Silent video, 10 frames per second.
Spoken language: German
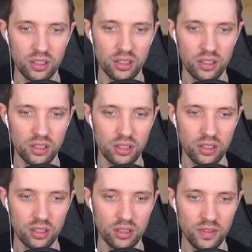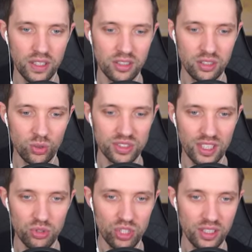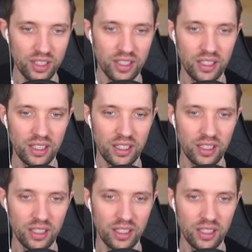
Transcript: Ein Bruchstein? Warte, ich hole selbst Problem. schnell.